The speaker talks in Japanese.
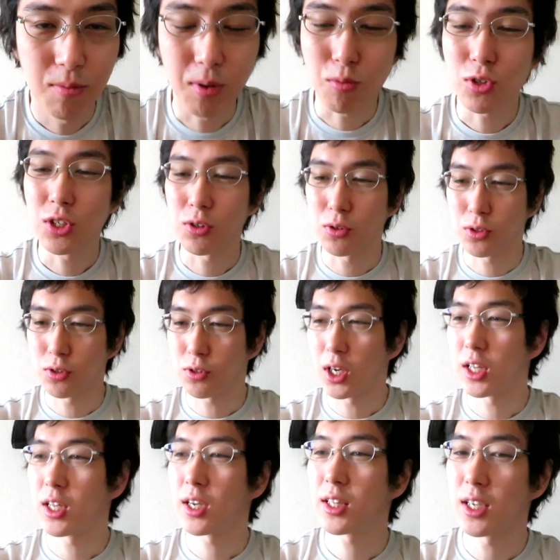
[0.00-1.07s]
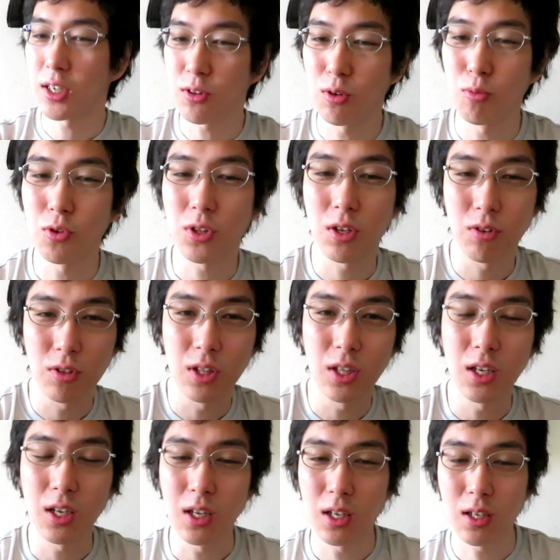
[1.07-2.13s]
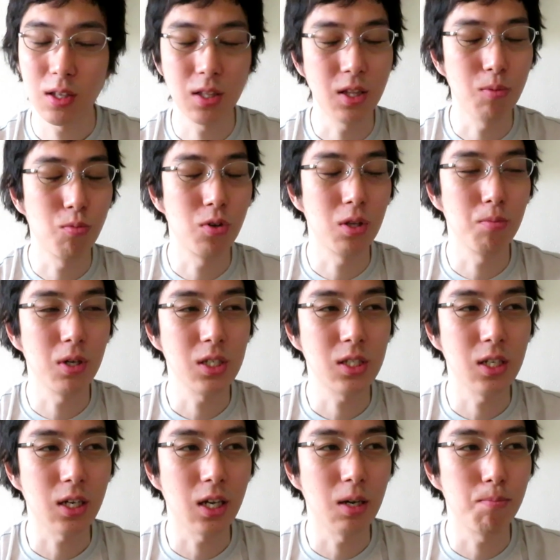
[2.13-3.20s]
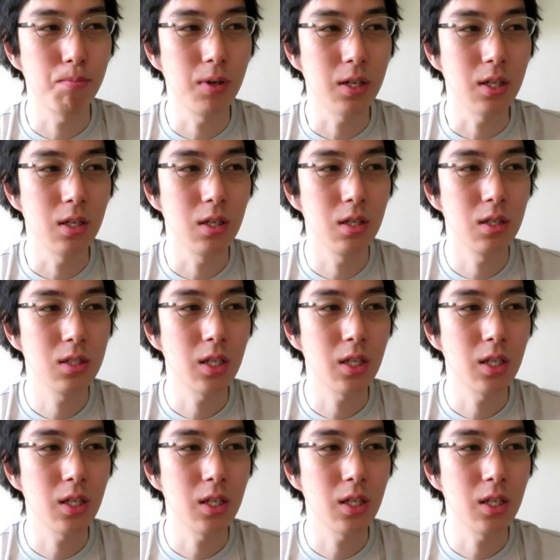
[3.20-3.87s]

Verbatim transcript: まあ、むしろちょっと働きたいと思ってるんで以前も言いましたがやっぱり